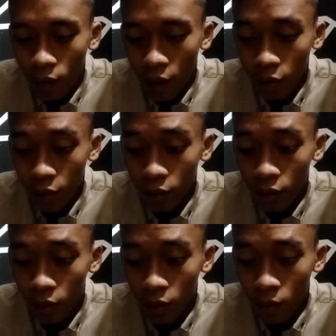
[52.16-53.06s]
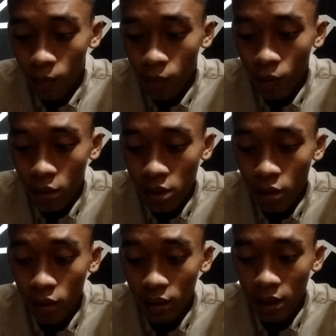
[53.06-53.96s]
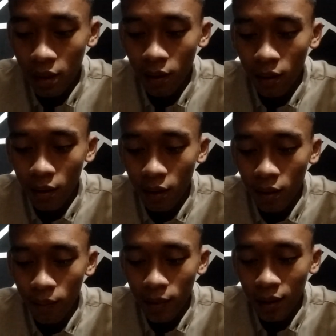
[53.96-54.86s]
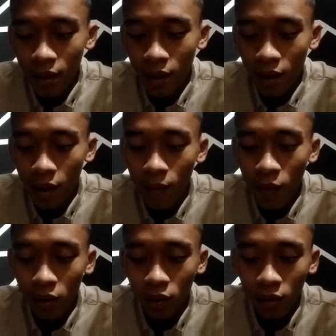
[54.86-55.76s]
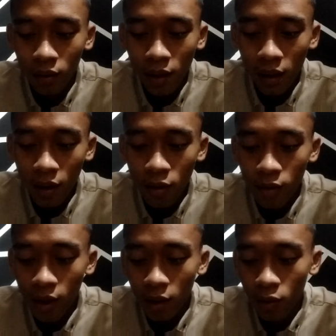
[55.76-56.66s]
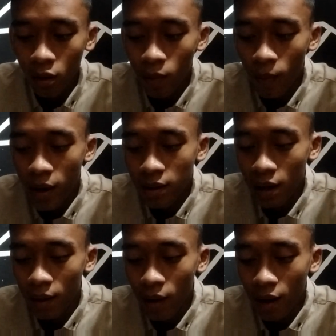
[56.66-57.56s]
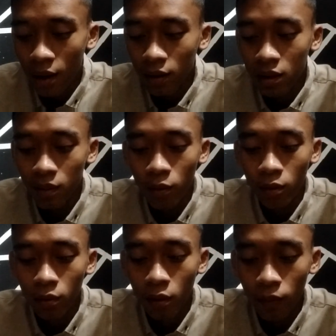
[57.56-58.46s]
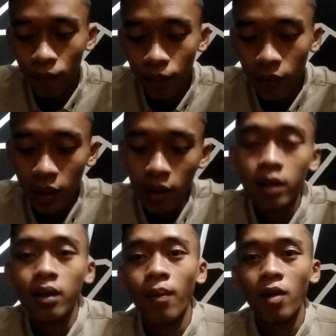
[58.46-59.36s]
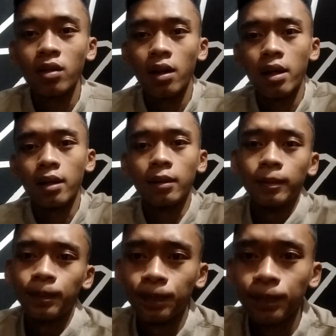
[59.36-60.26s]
Vlado Businowski. Pelatih Graham Arnold saat ini juga turut bermain dalam laga tersebut untuk tim Australia.